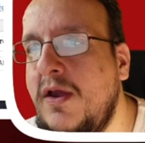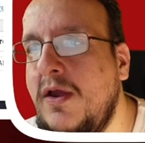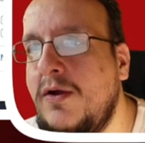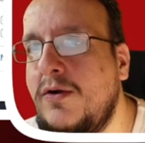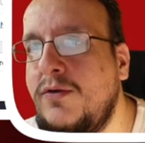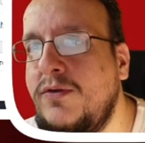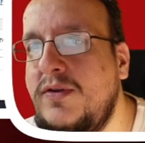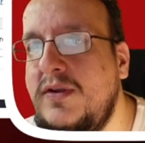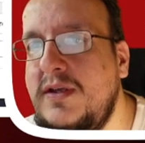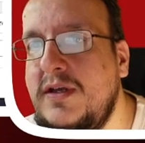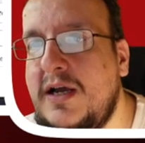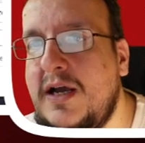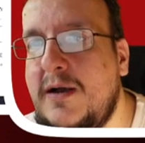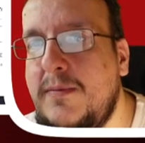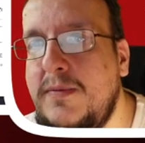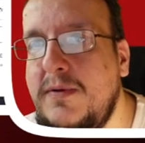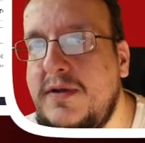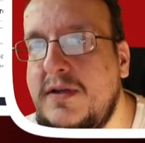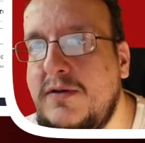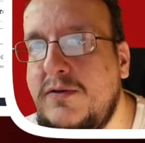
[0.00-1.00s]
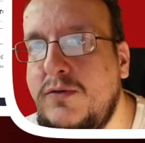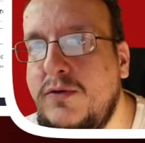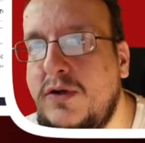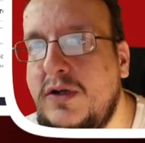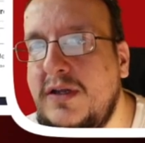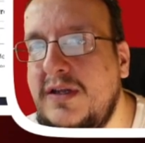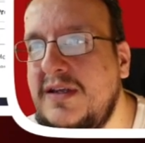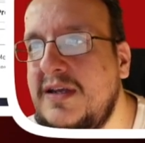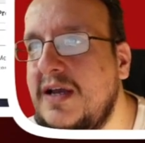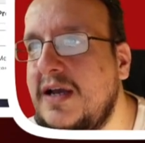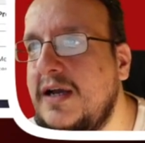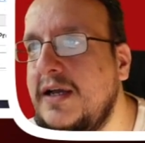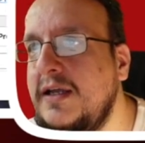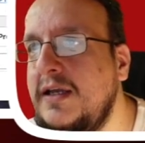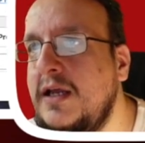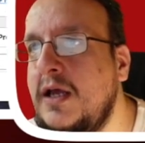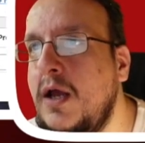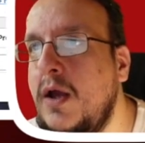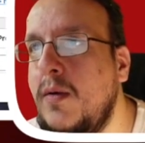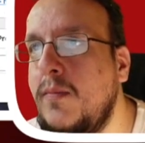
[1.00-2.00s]
Und hier habe ich natürlich
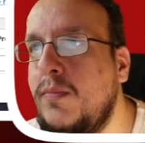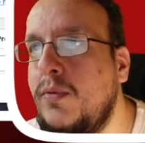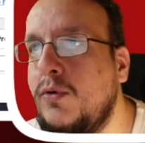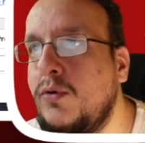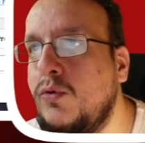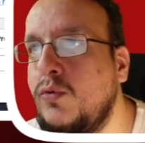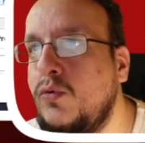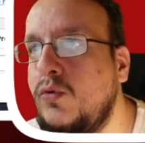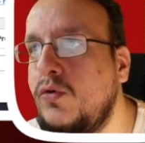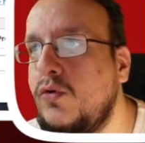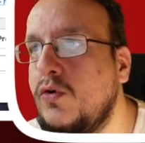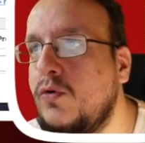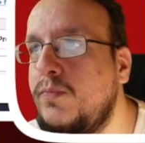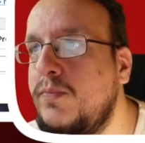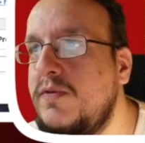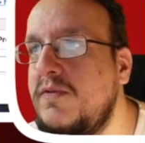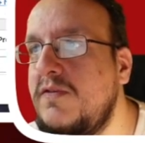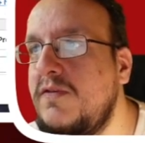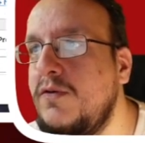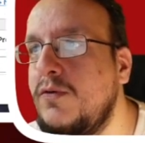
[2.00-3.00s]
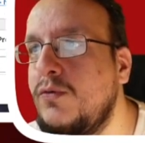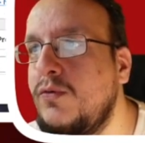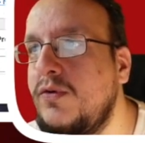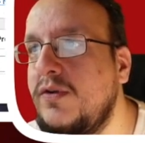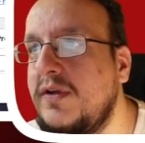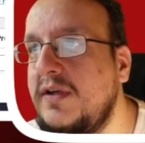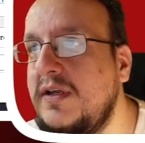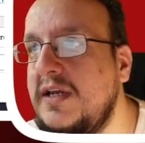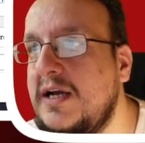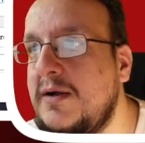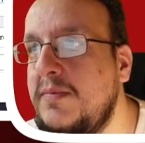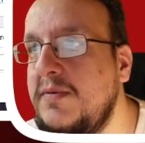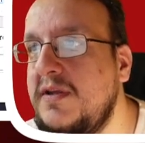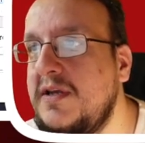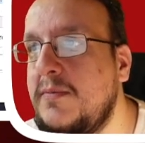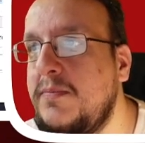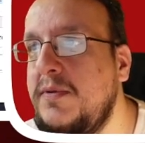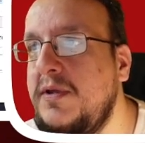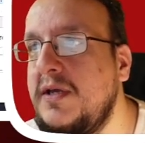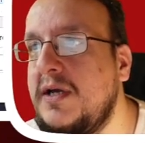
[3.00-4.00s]
keine Produktoption drin. Aber ich
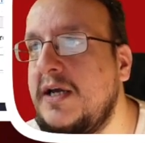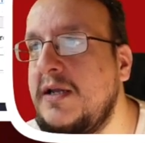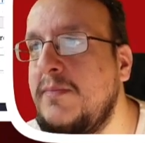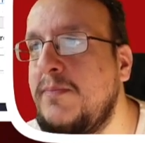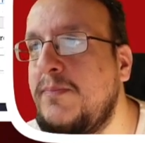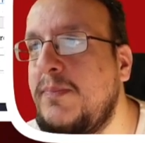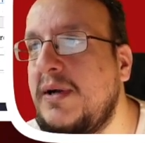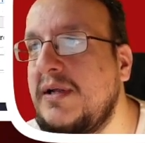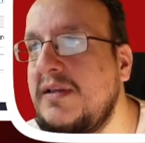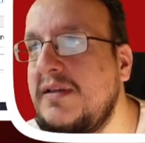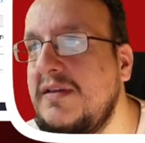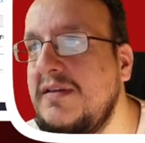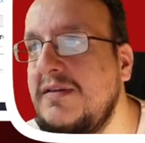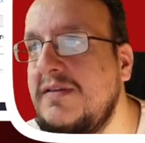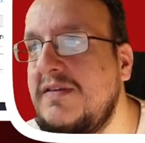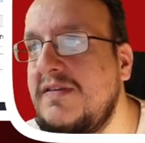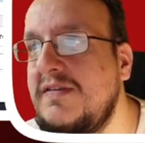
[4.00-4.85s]
habe hier einen Button